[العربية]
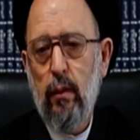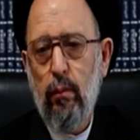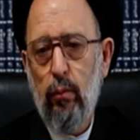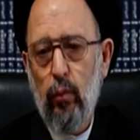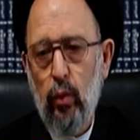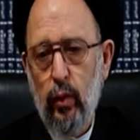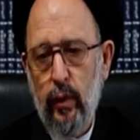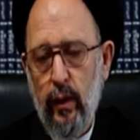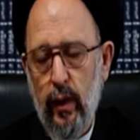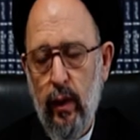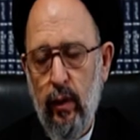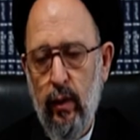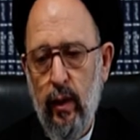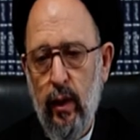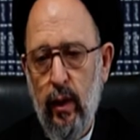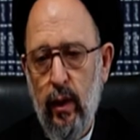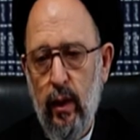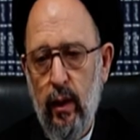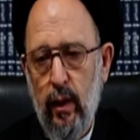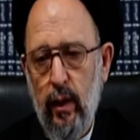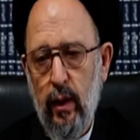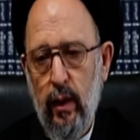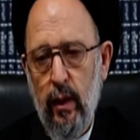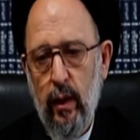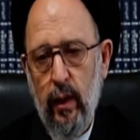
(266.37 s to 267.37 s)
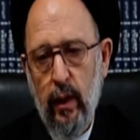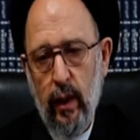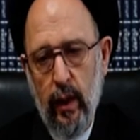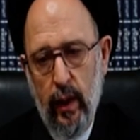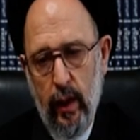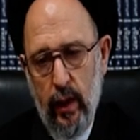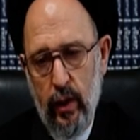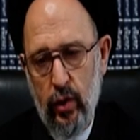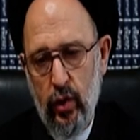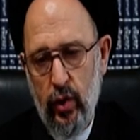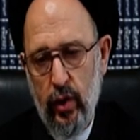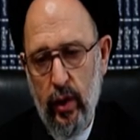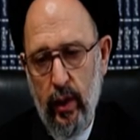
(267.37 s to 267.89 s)
متذلل
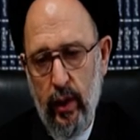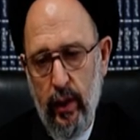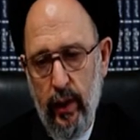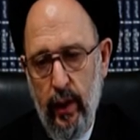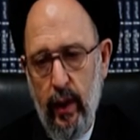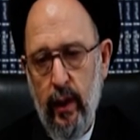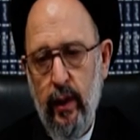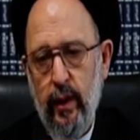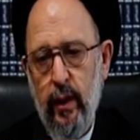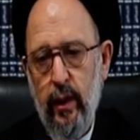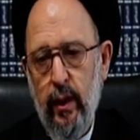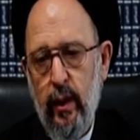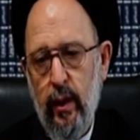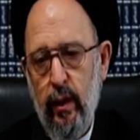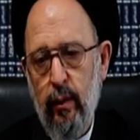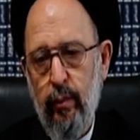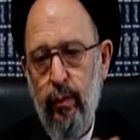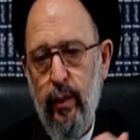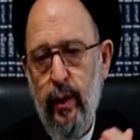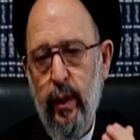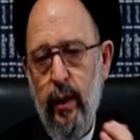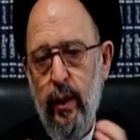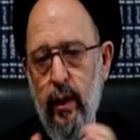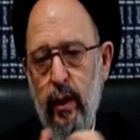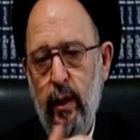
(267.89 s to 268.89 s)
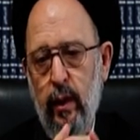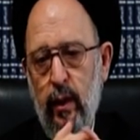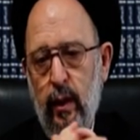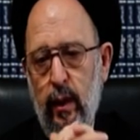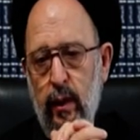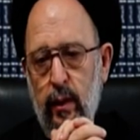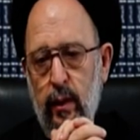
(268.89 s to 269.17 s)
خاشع يعني يا ربي أنا